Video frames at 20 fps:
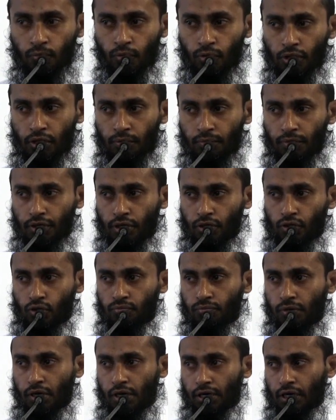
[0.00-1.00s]
புனிதமிக்க
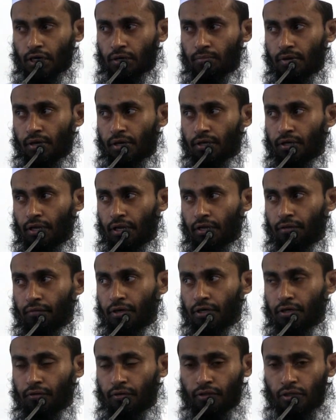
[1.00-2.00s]
ஜும்மா கடமையை
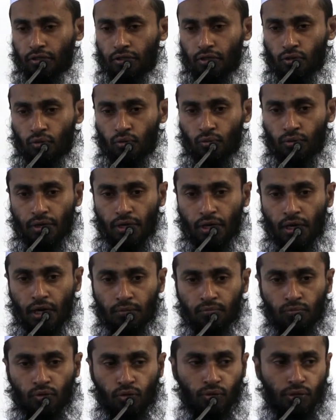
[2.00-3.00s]
நிறைவேற்ற வந்திருக்கக்கூடிய
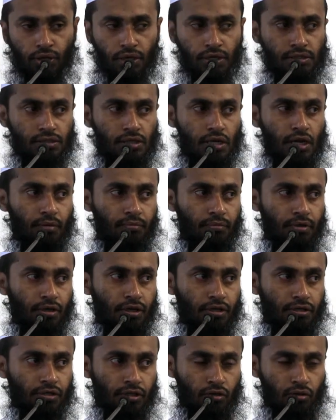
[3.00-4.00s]
அன்புக்குரிய இஸ்லாமிய
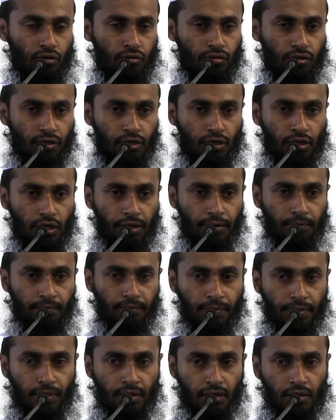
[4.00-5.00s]
சகோதரர்களே
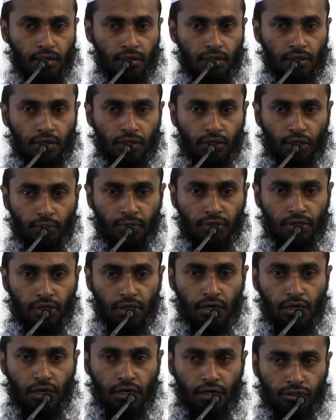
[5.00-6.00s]
எமது
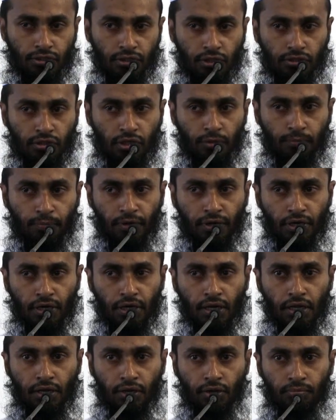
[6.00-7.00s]
எல்லா
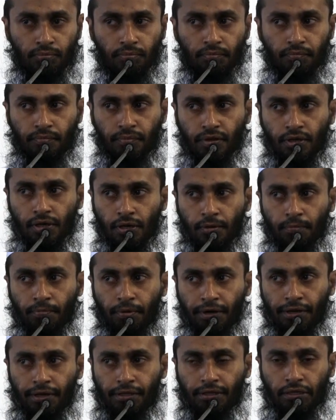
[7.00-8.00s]
சந்தர்ப்பங்களிலேயும்
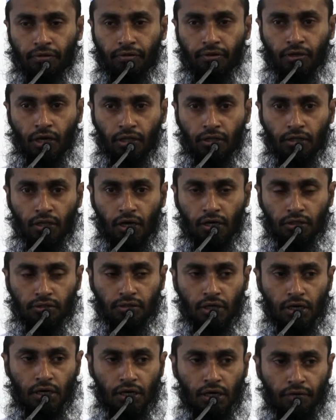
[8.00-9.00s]
படைத்தவன்
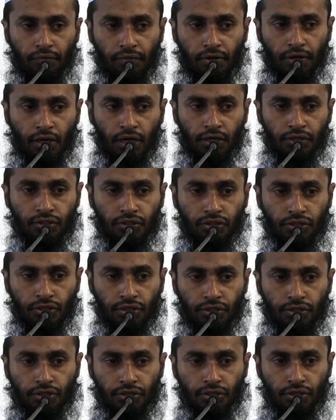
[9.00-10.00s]
அல்லாஹாலாவை அஞ்சி